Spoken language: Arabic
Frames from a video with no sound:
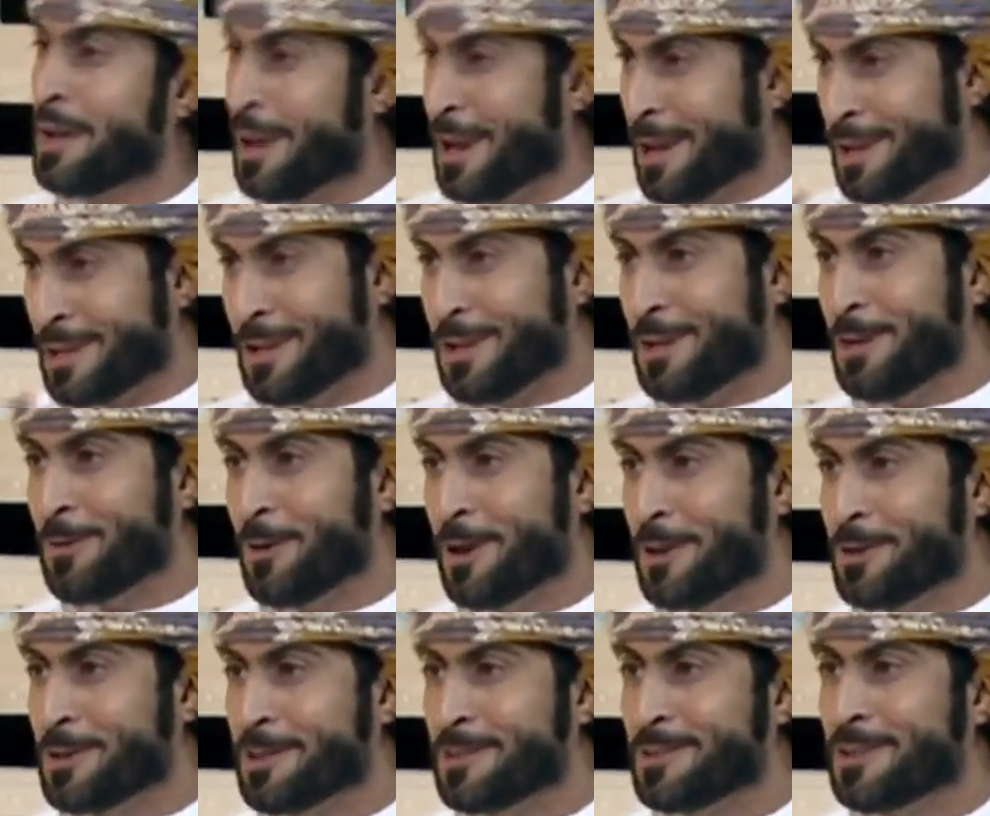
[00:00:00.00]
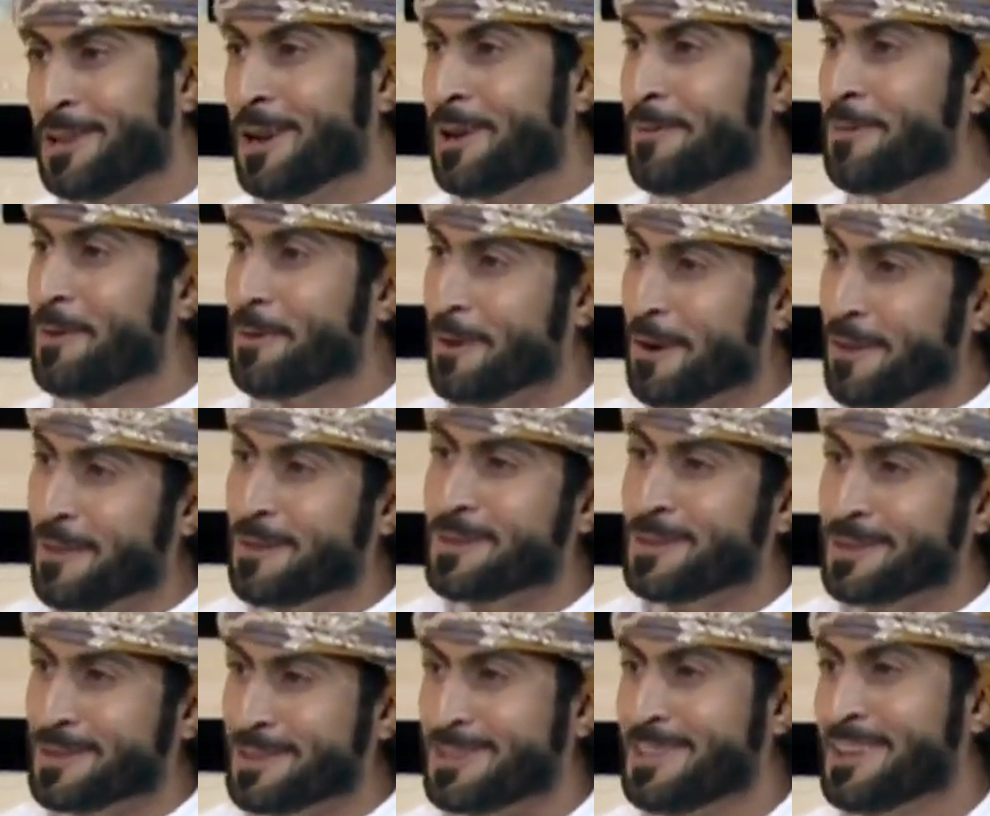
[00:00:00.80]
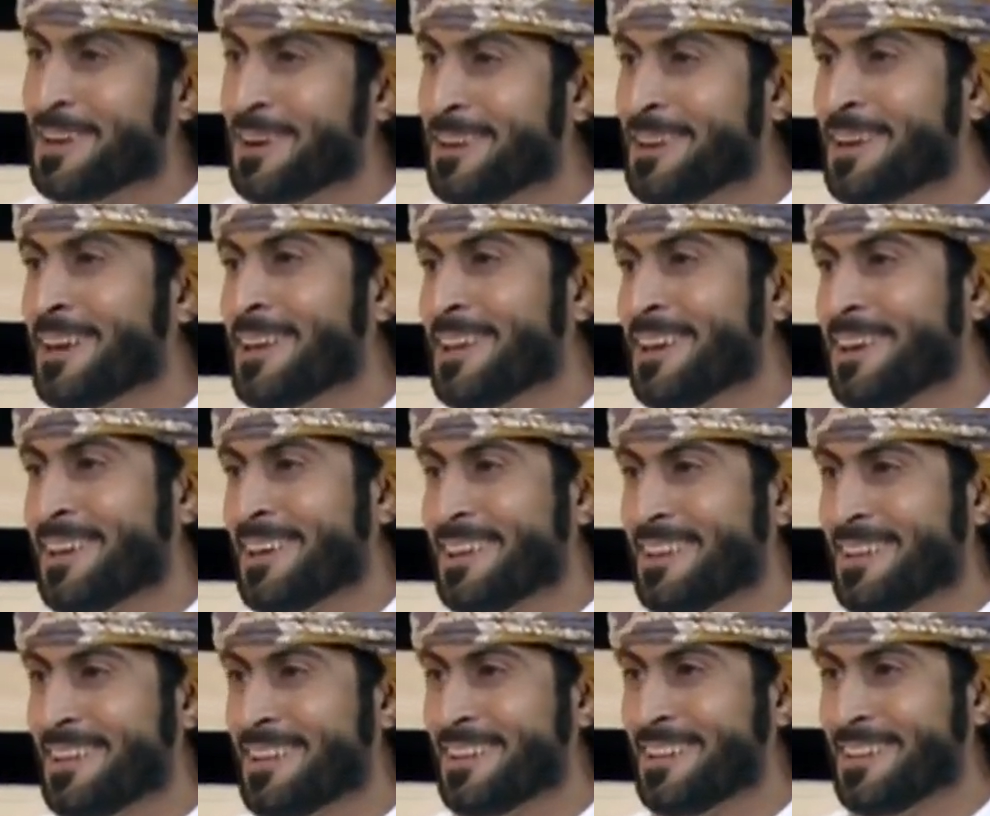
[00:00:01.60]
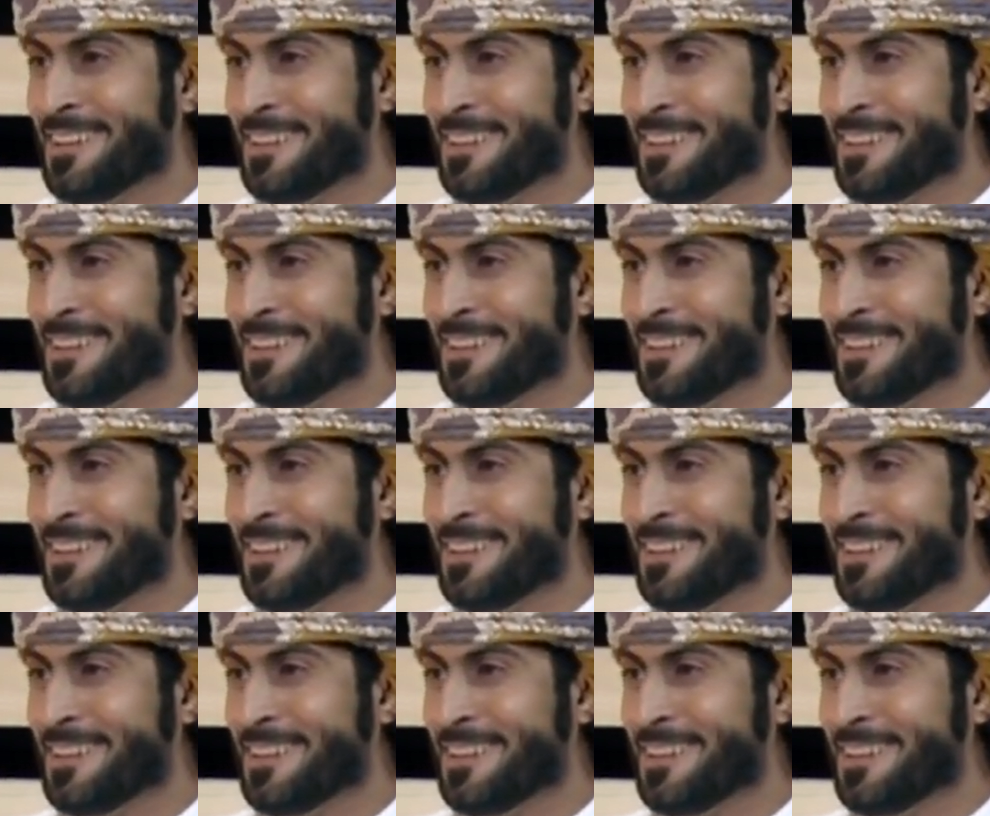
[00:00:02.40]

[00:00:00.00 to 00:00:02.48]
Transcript: أكيد الوالدة تتابع وهذه القصيدة أهدى لها